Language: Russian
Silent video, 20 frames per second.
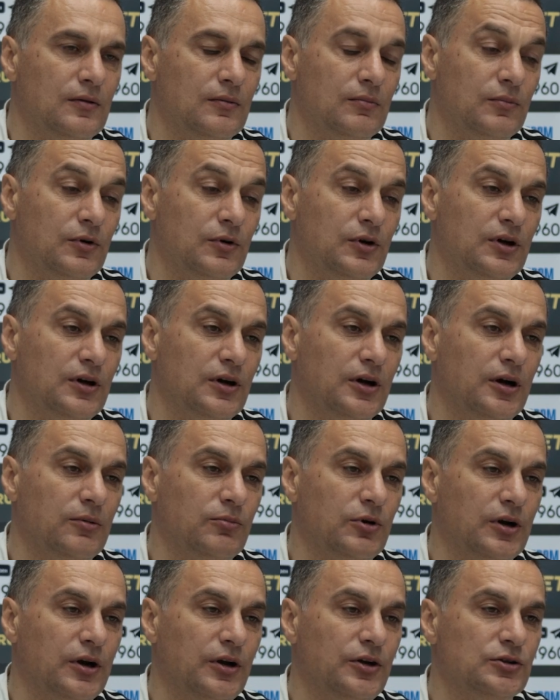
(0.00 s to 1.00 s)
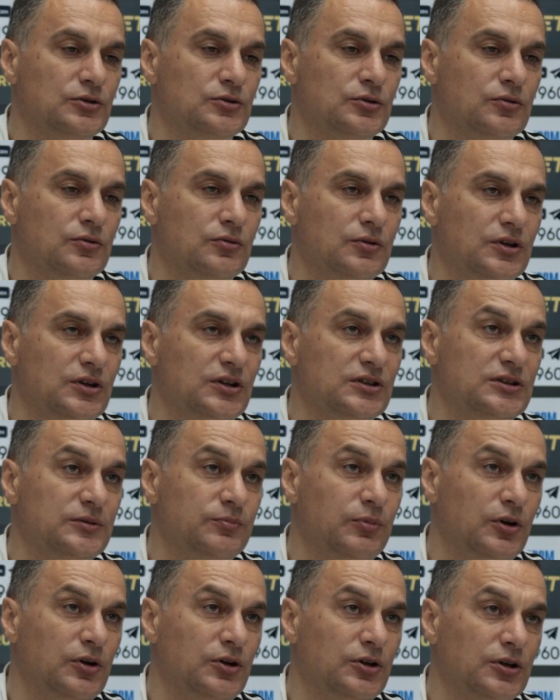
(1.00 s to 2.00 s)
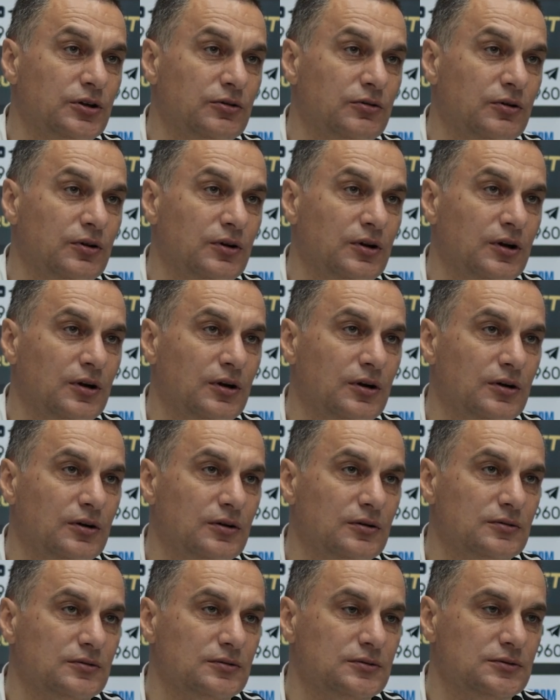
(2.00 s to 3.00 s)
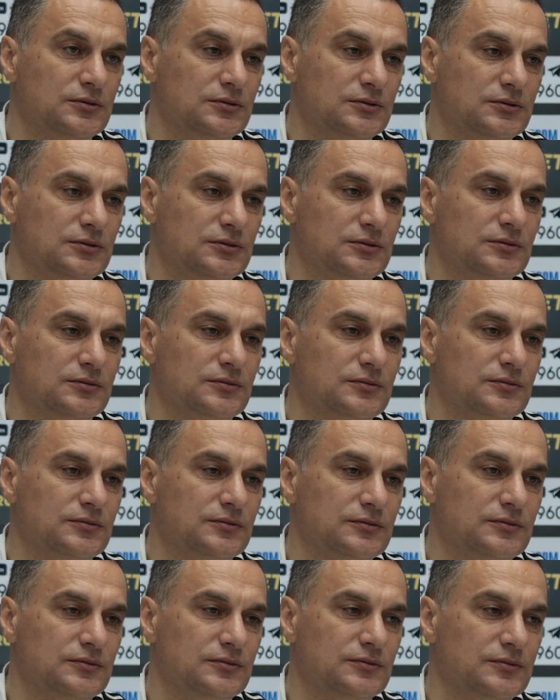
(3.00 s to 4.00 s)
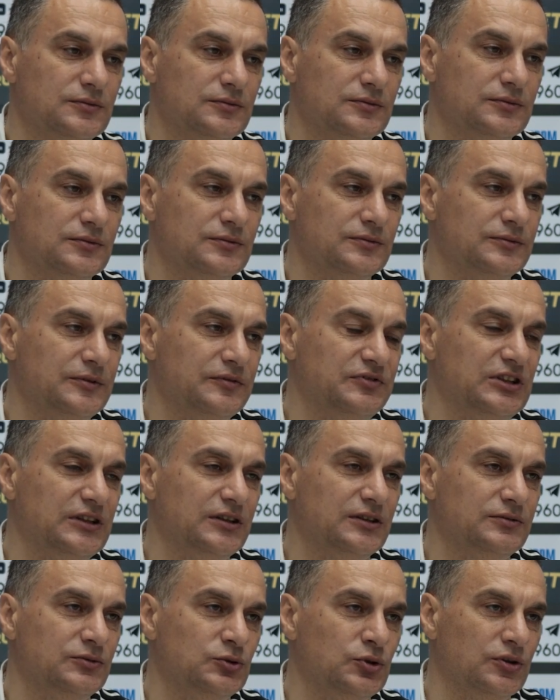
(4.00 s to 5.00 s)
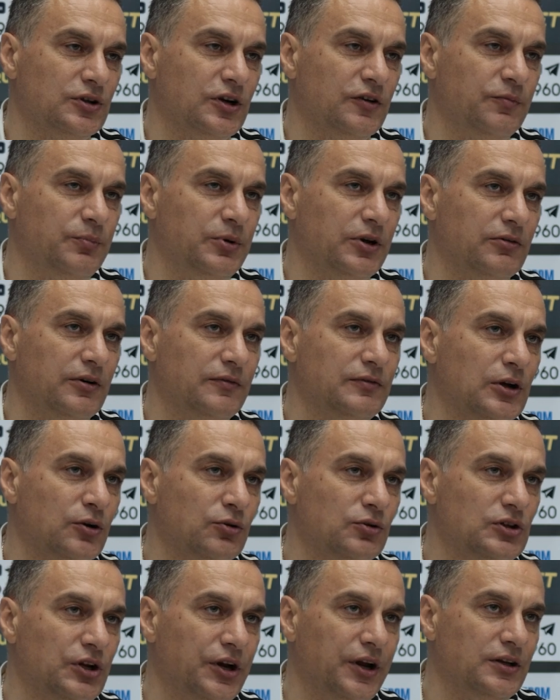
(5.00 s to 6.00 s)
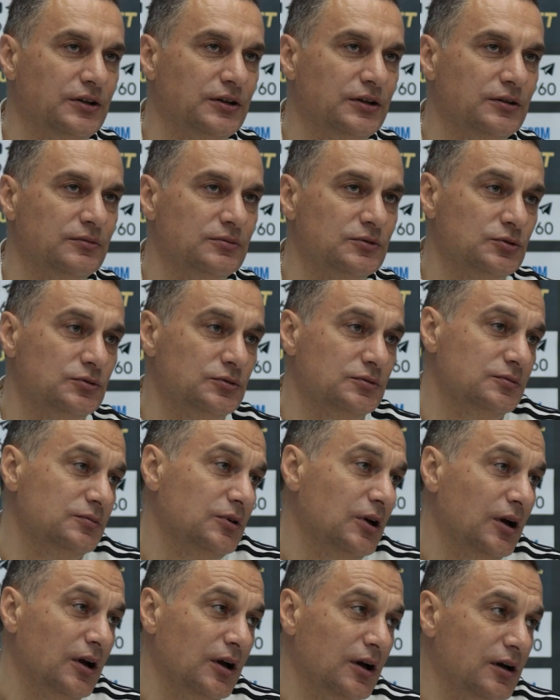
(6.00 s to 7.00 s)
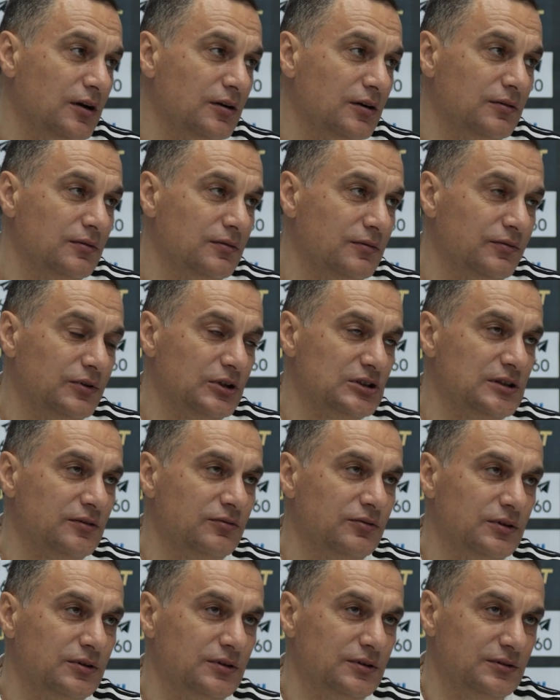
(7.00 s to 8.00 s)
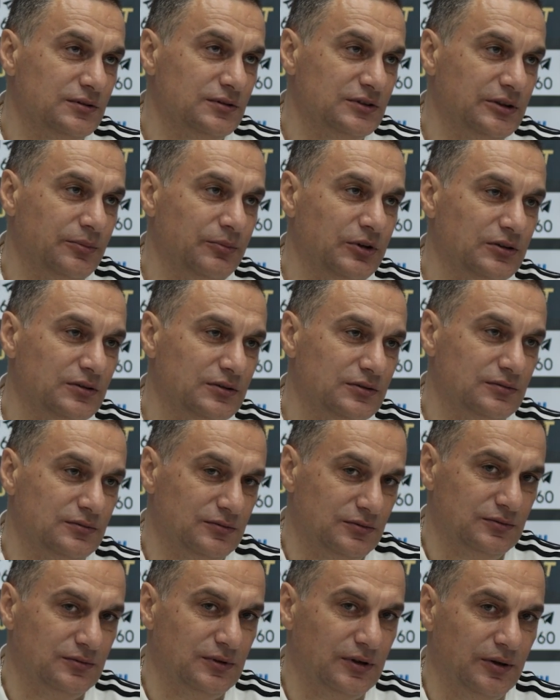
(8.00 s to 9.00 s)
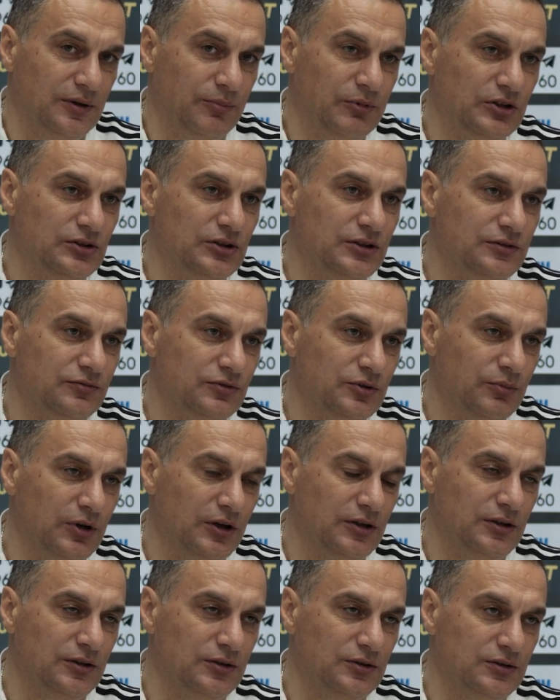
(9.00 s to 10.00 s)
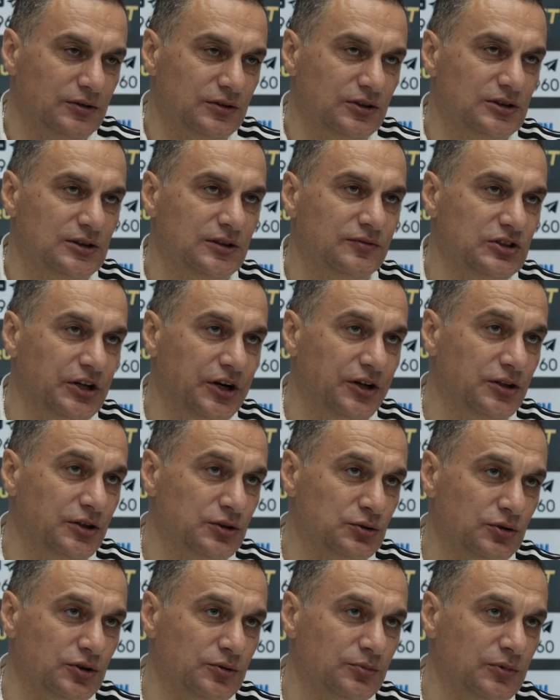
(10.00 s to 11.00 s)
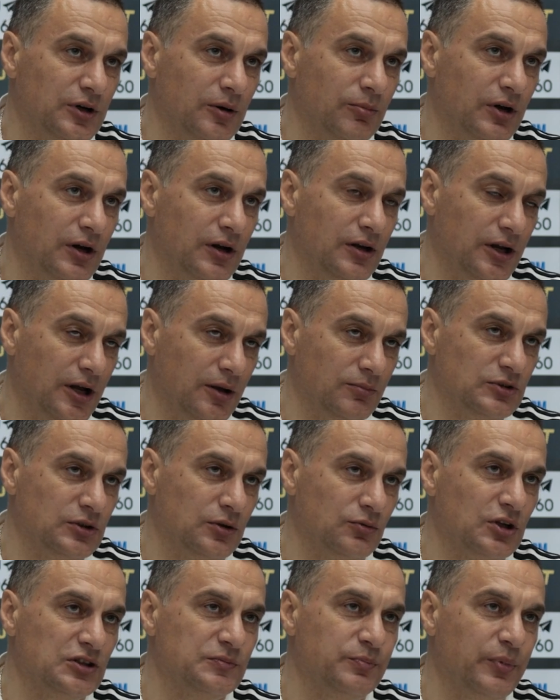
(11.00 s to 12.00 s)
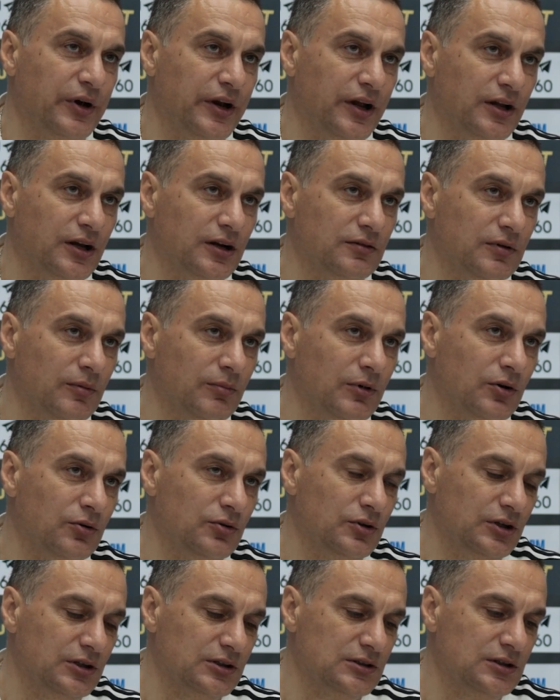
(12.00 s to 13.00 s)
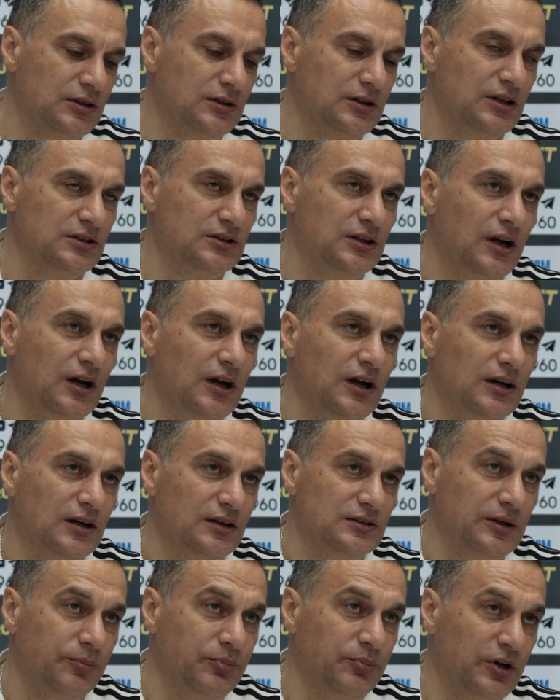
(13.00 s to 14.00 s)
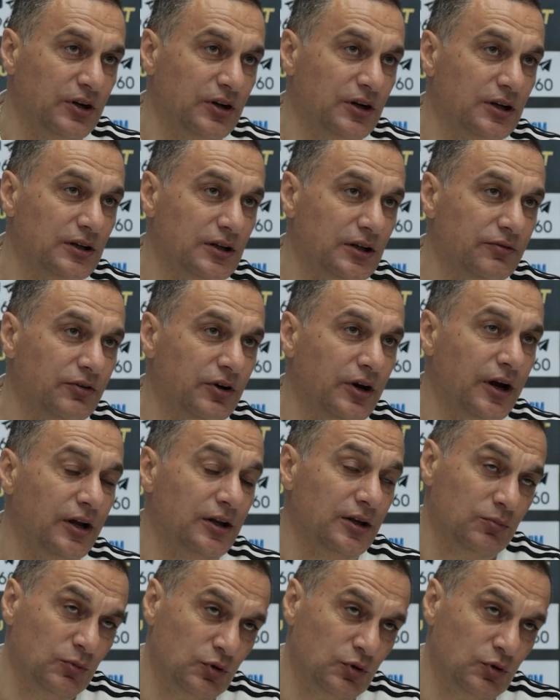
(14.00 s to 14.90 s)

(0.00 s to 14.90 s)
Мы играем организованно, дисциплинированно э, во всех зонах, в первой, второй, третьей. Ну, Э, если вы э, обратите внимание, если в средней зоне мы обороняемся, а у нас порядок в обороне, если нас соперник отодвигает